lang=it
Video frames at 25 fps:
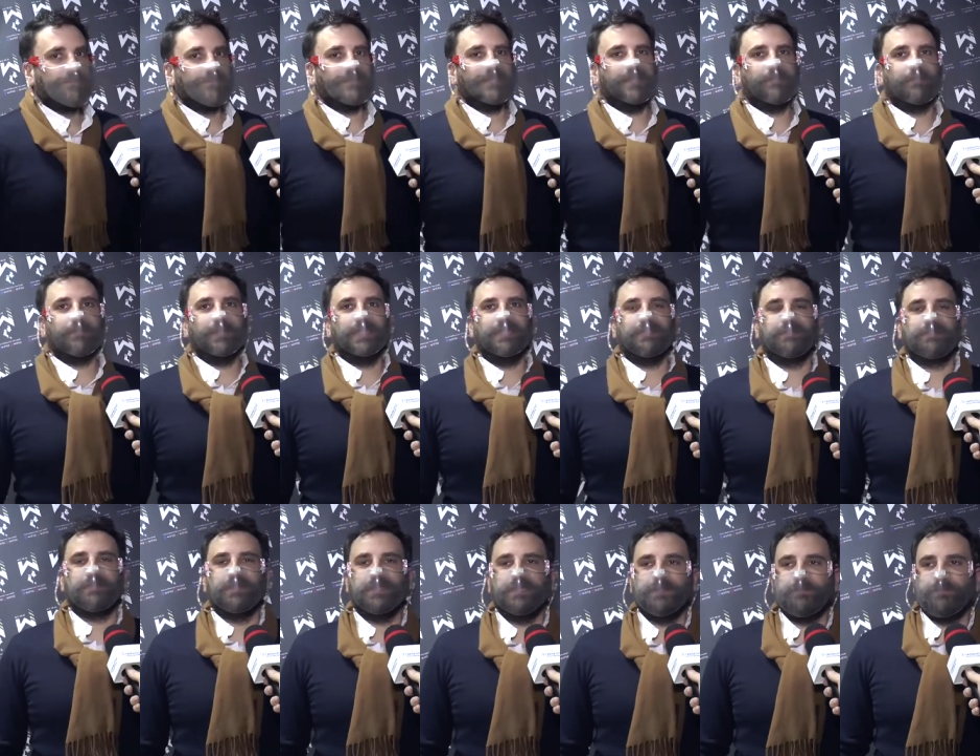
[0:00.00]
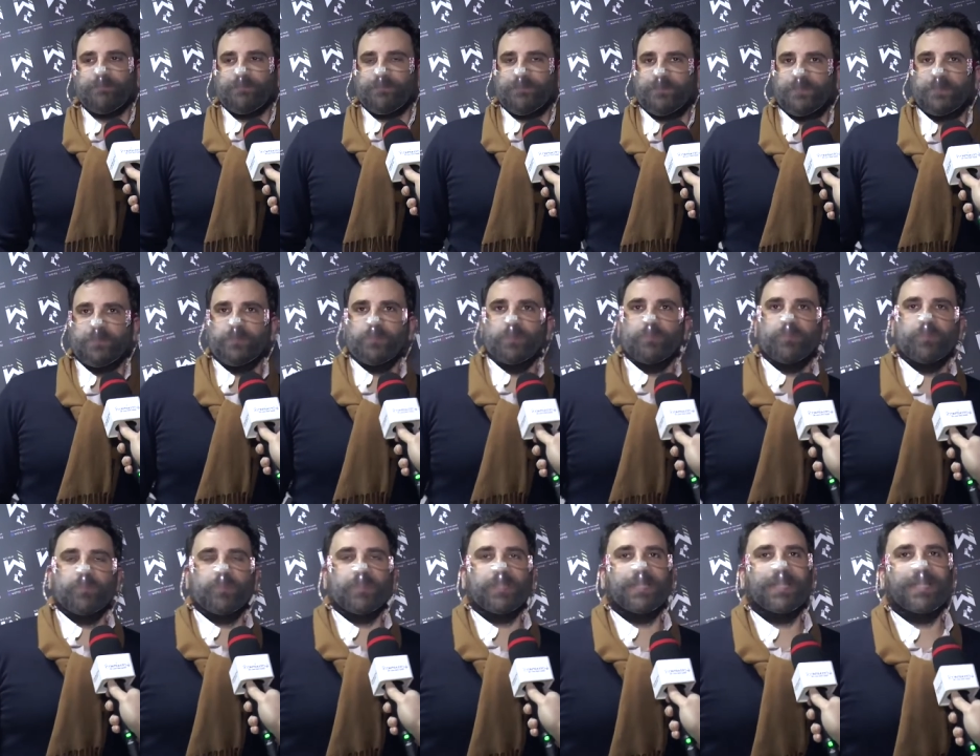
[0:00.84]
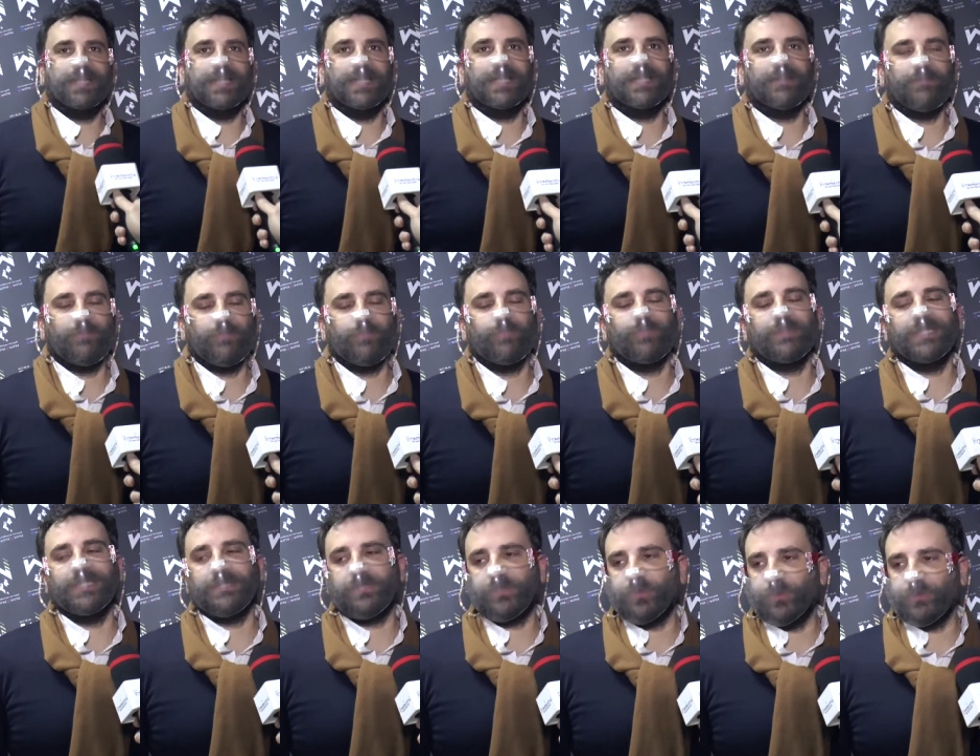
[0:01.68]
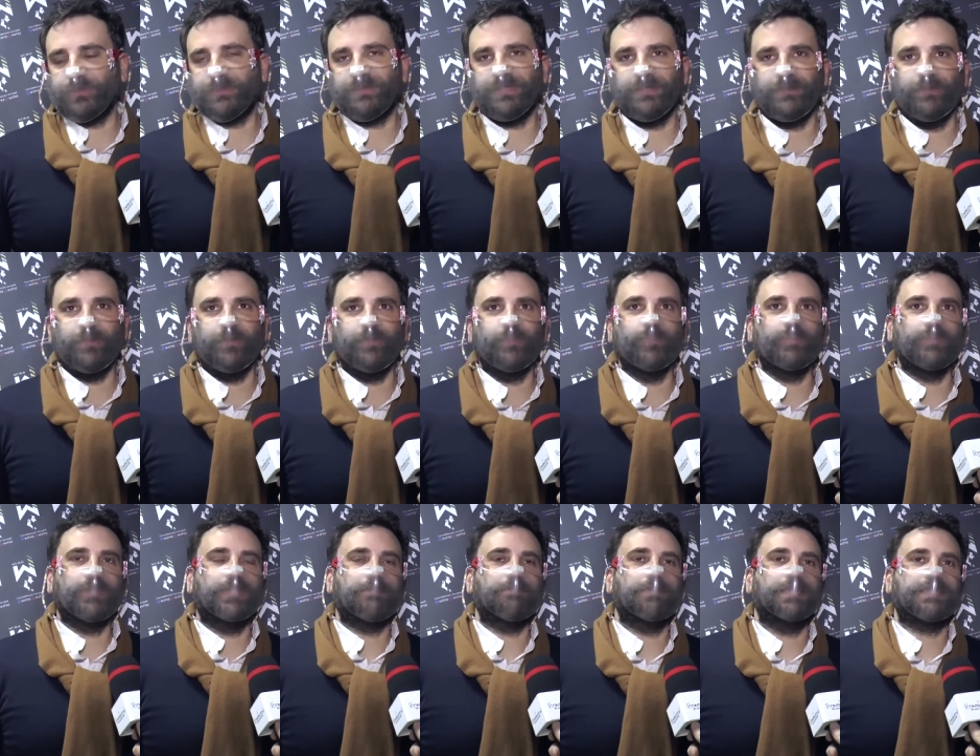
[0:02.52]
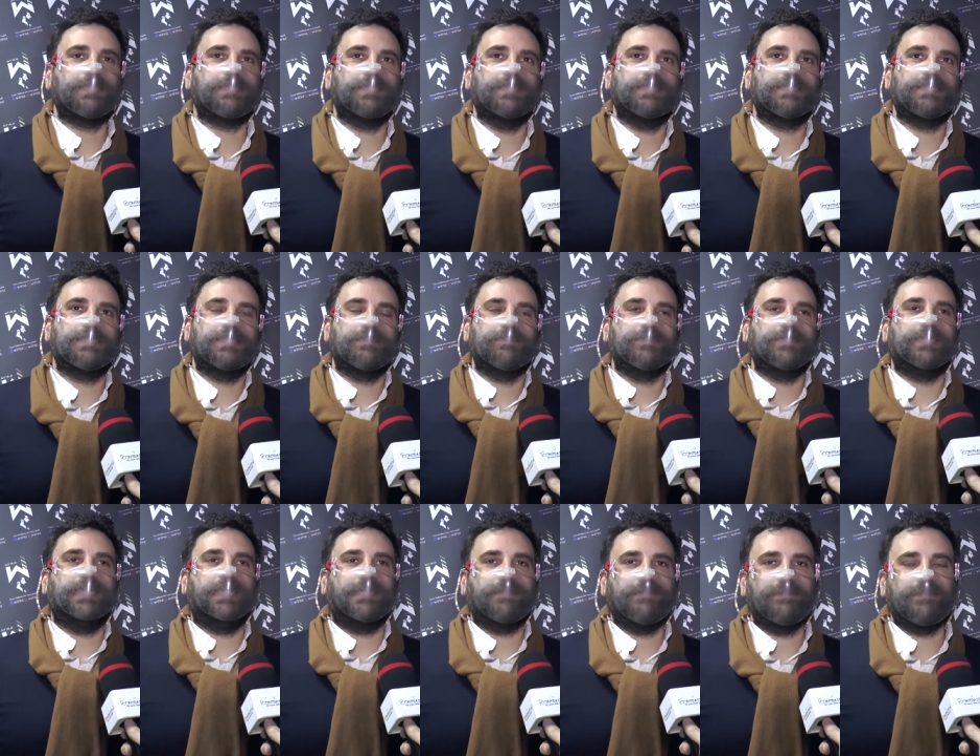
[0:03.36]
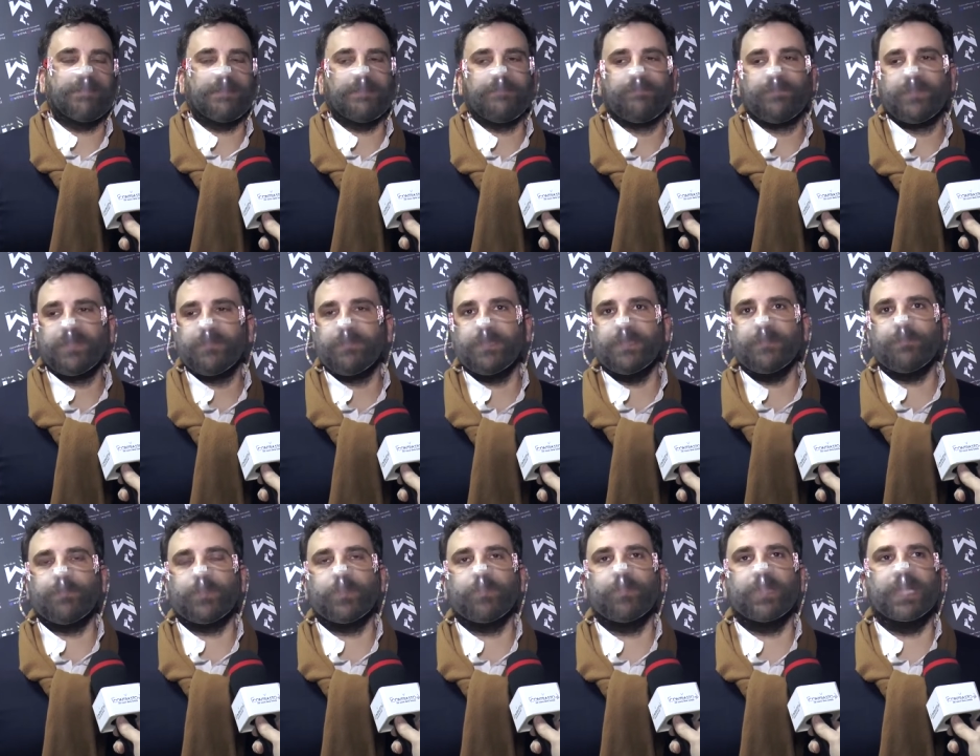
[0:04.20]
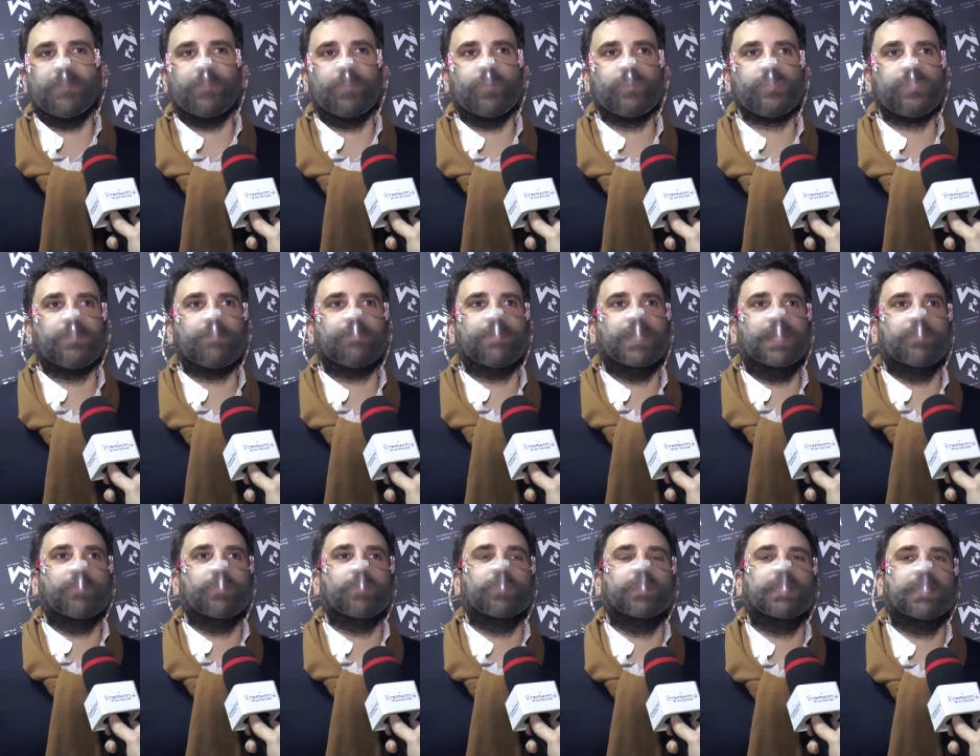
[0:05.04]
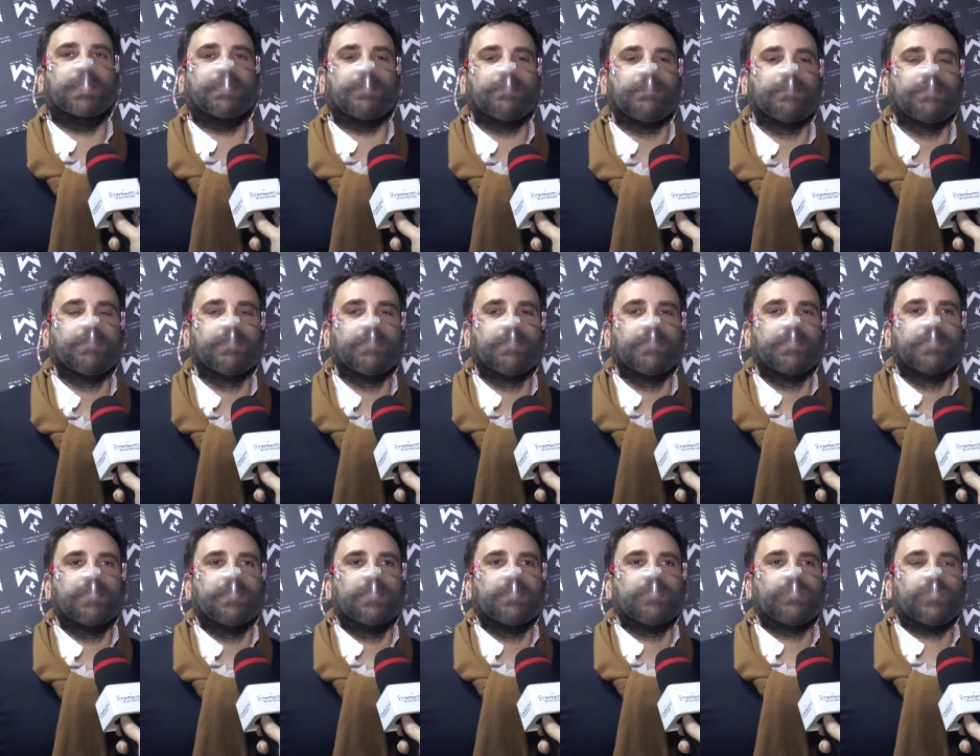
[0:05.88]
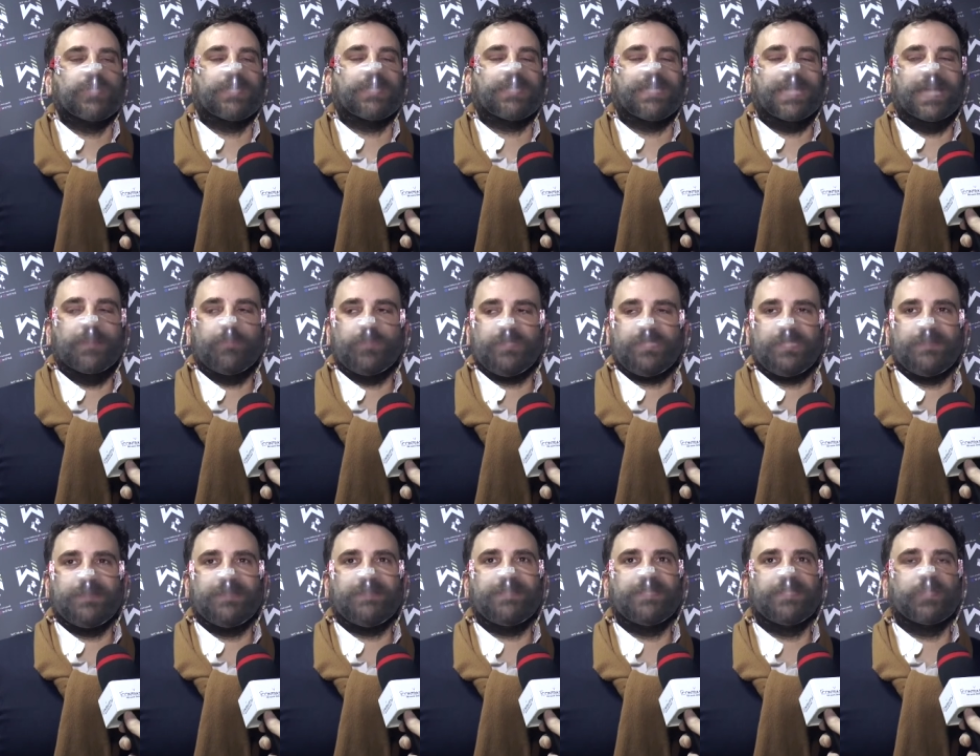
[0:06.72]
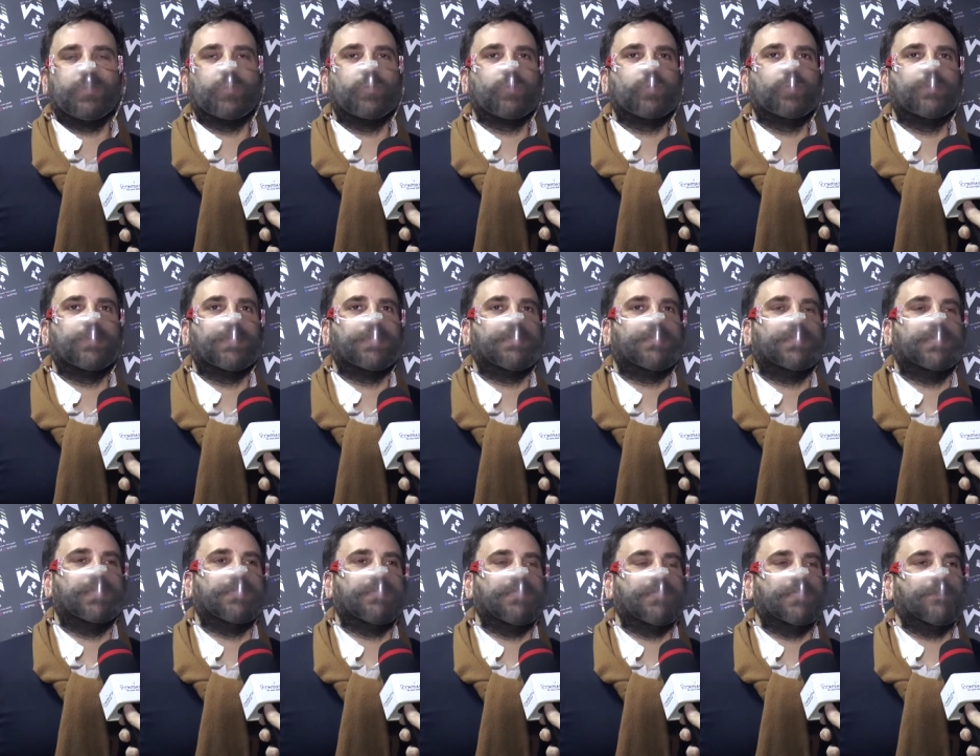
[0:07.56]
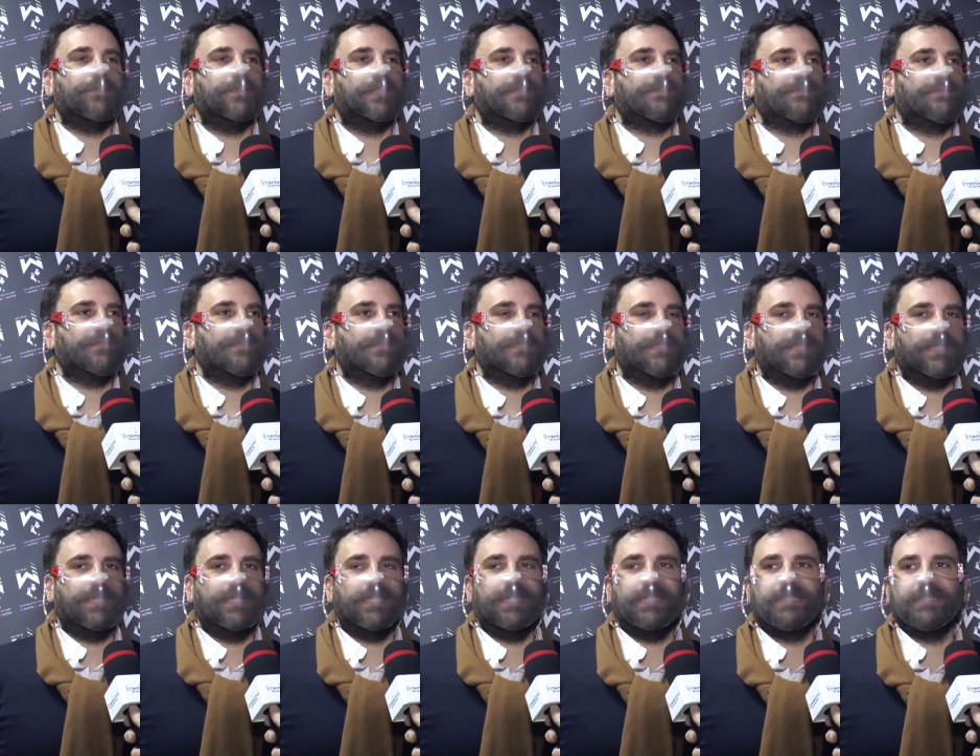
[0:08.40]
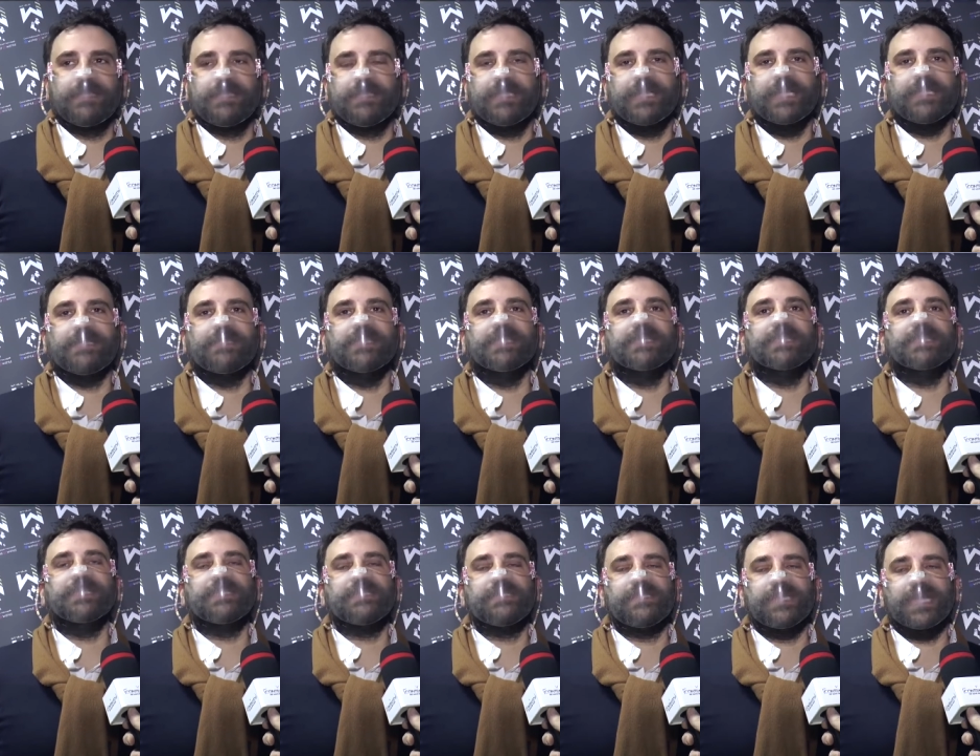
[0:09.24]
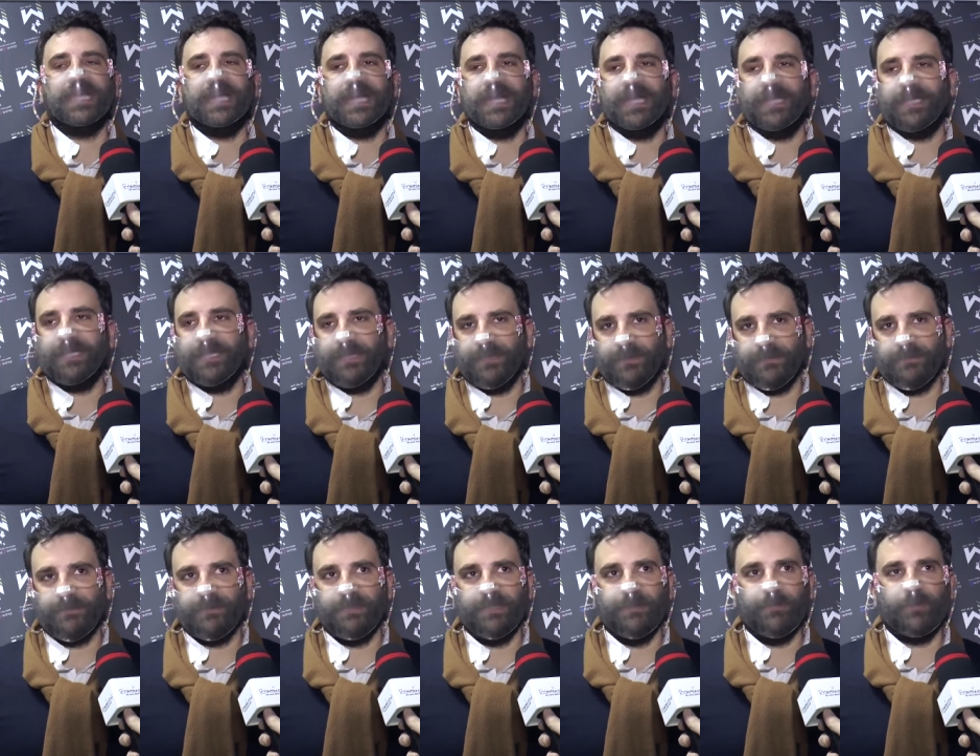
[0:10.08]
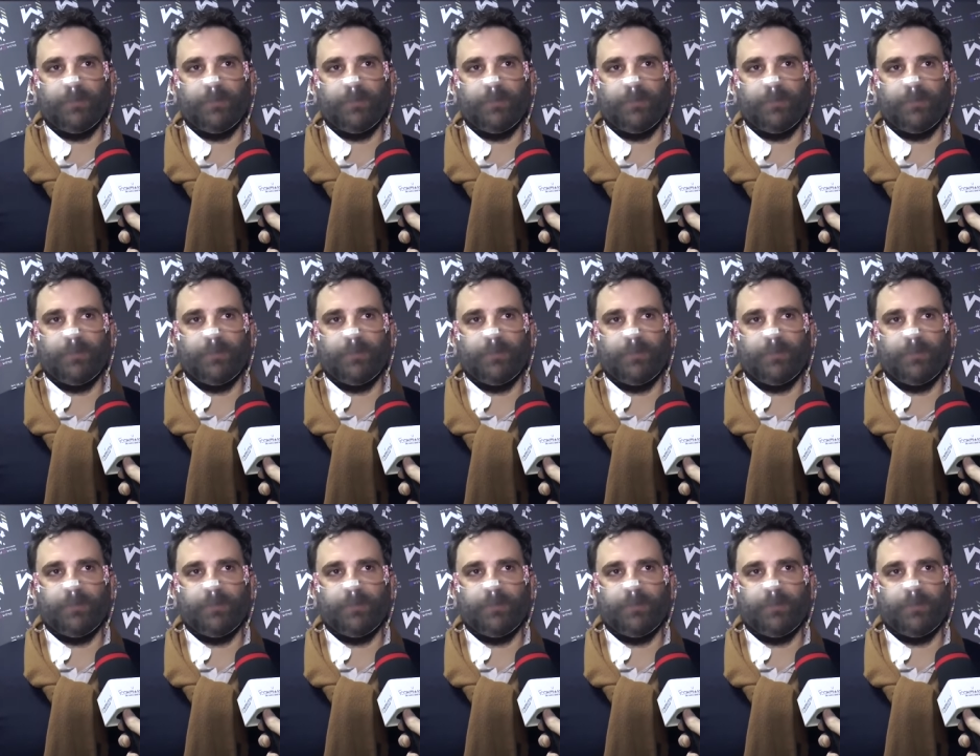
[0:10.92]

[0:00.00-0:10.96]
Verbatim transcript: Finalmente, dopo la, una sosta dovuta abbastanza evidente, il problema lo sappiamo qual è, cerchiamo stamattina con Open Day di ripartire e di iniziare i